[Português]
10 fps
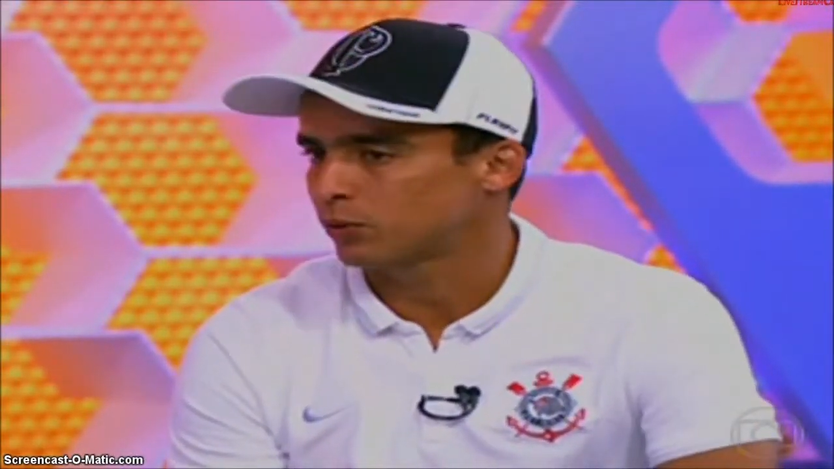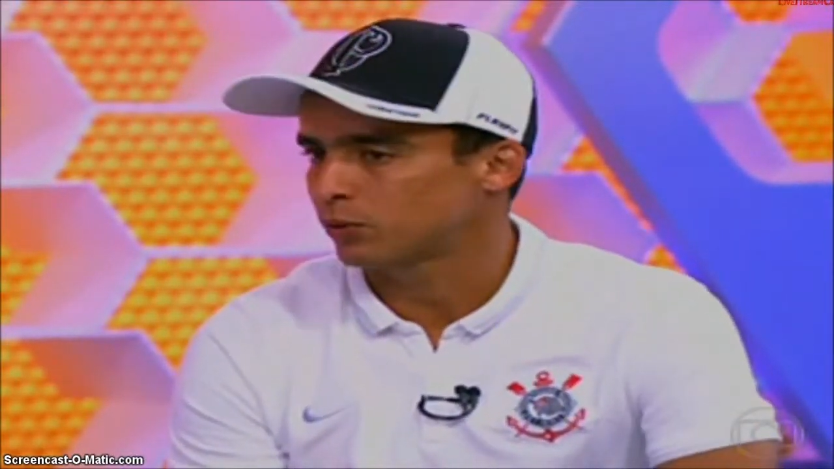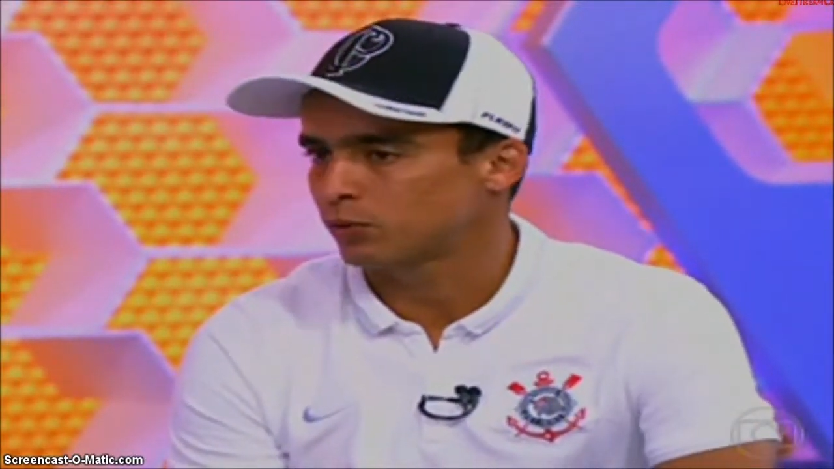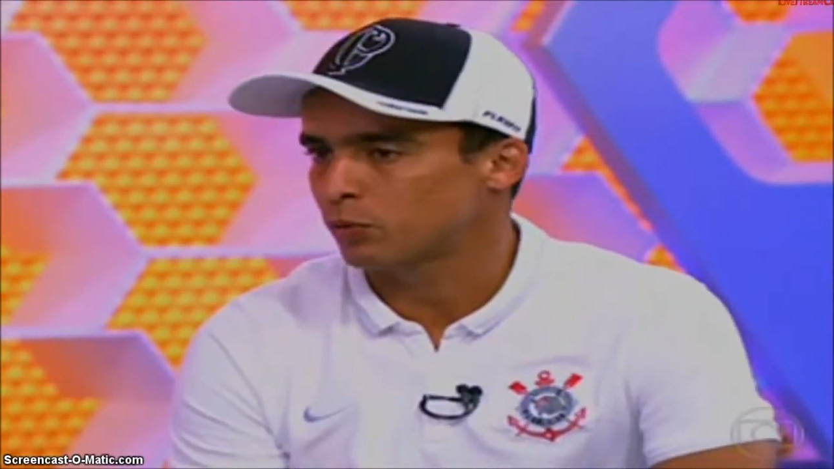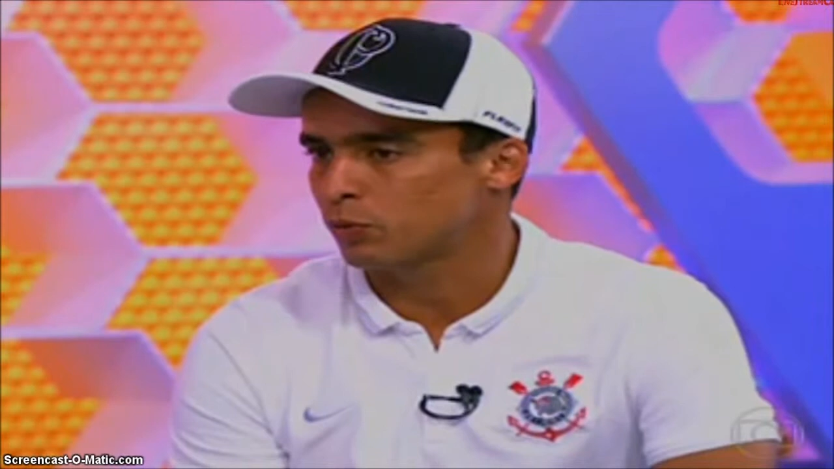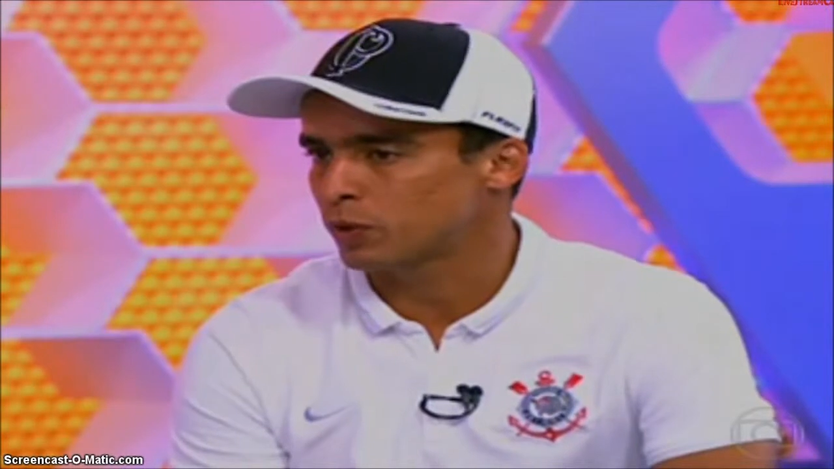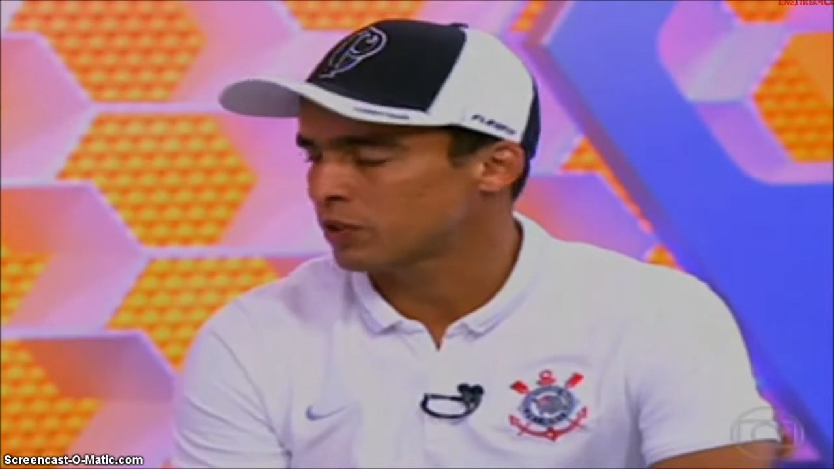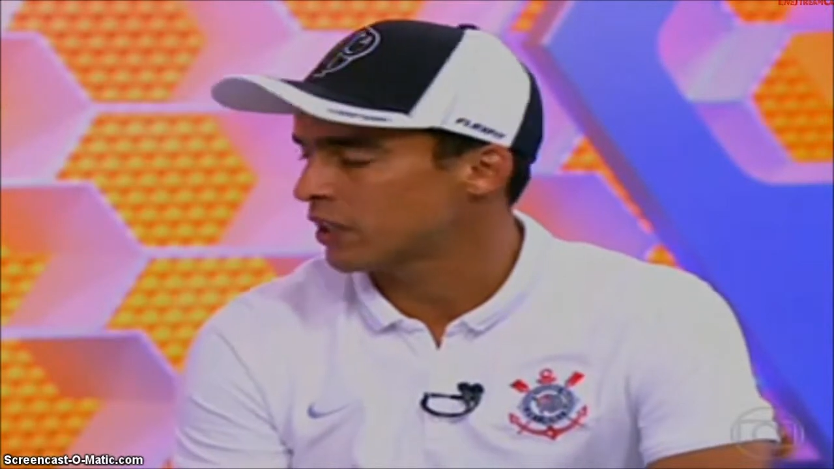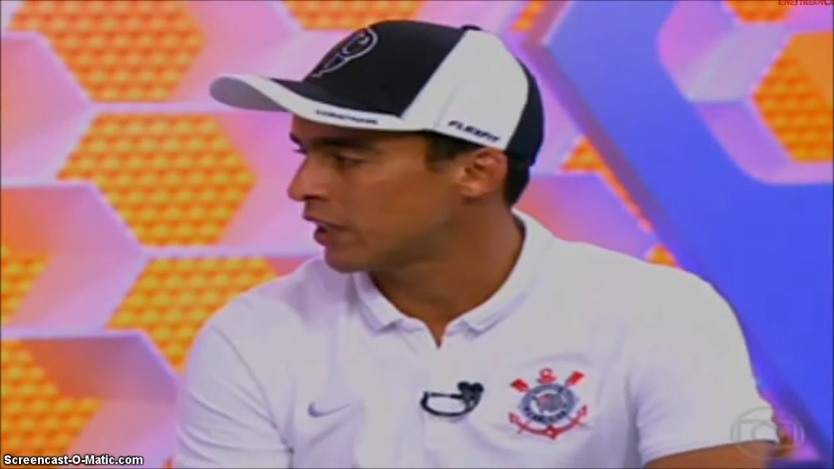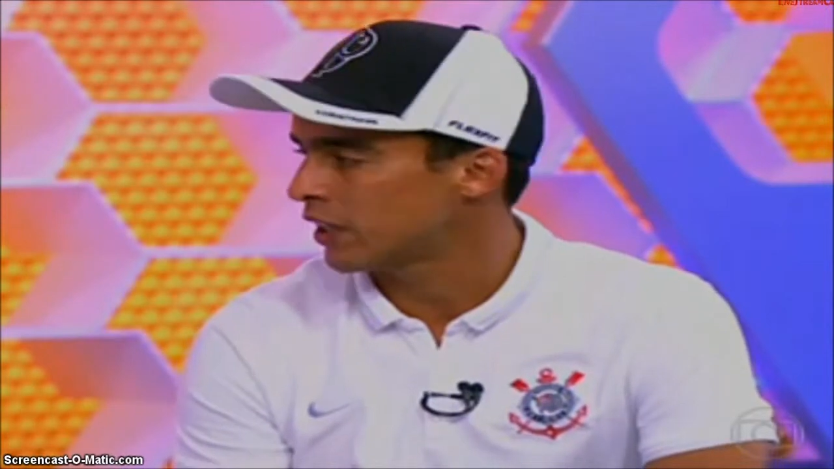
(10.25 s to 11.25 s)
Então,
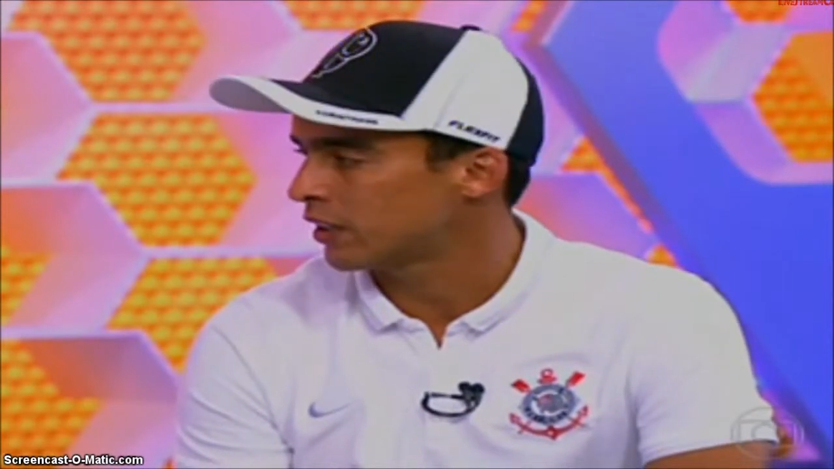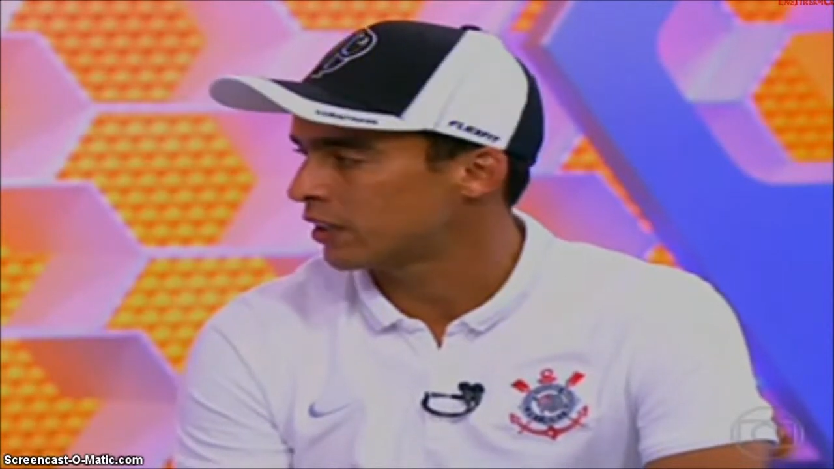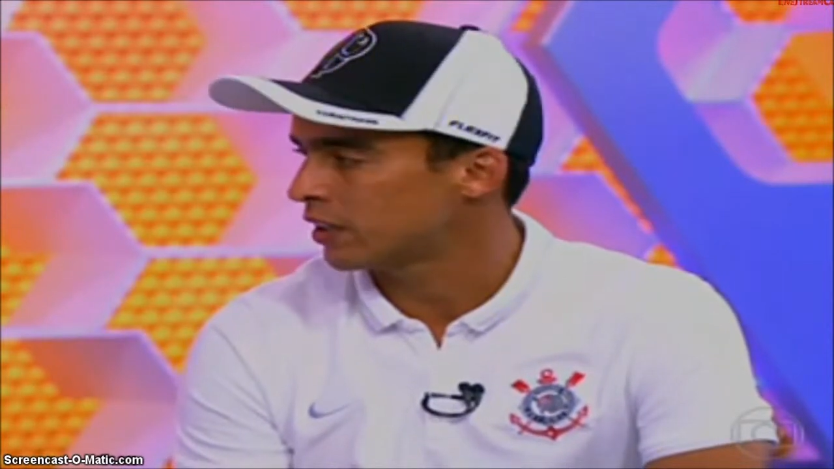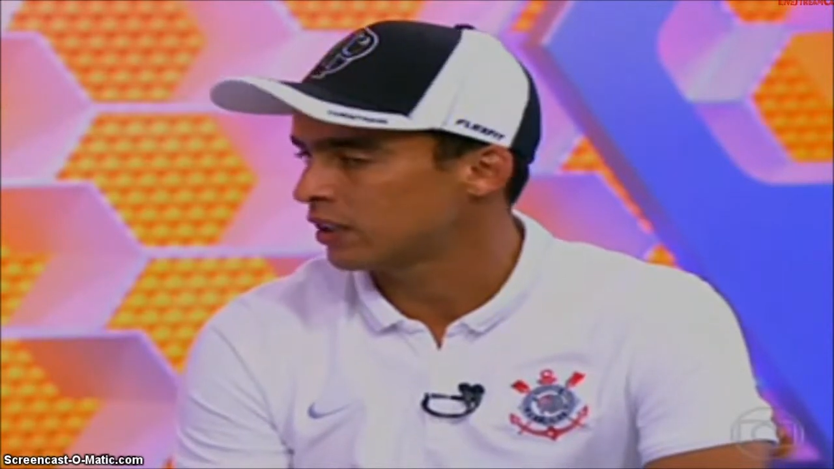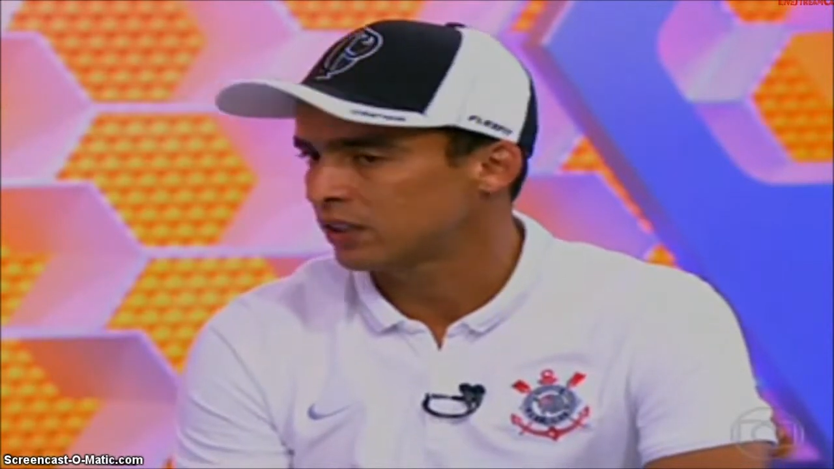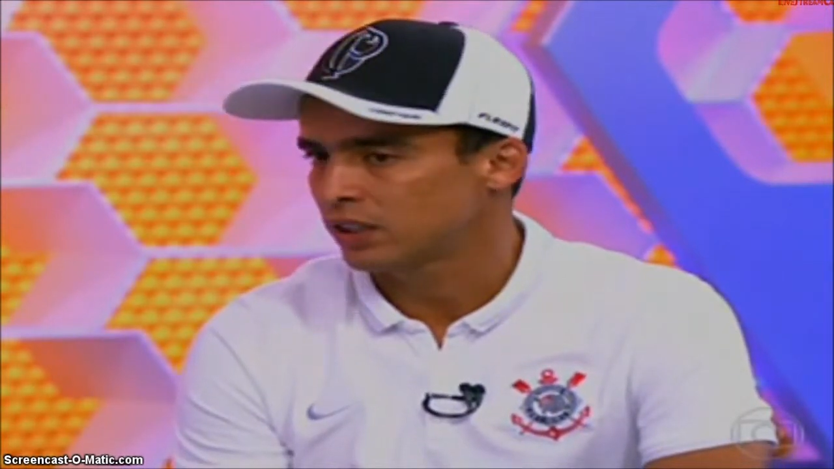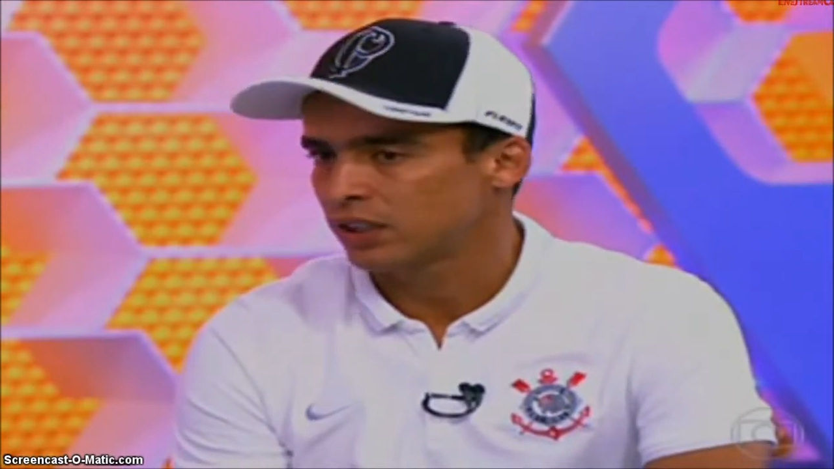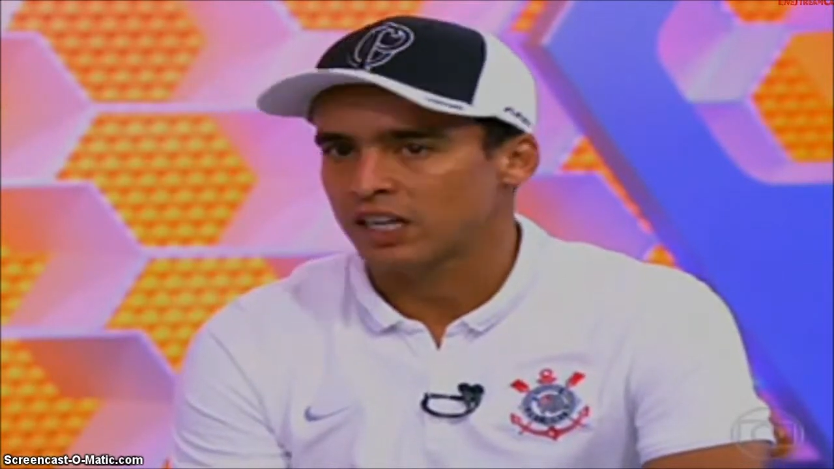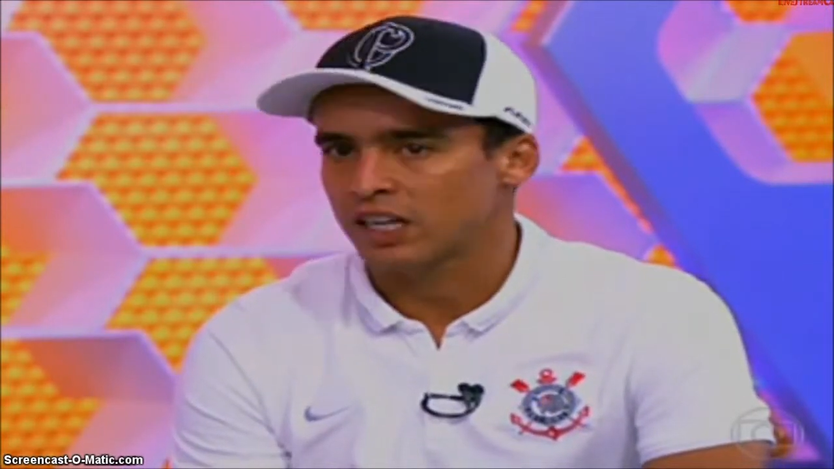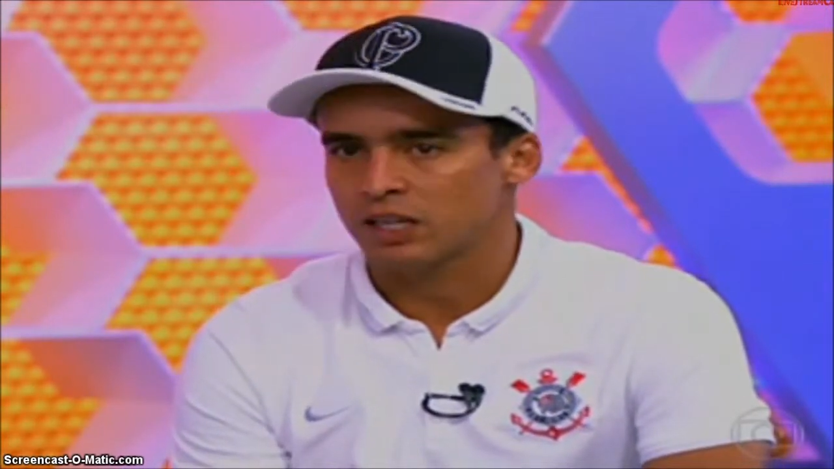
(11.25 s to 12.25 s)
compramos a ideia dele.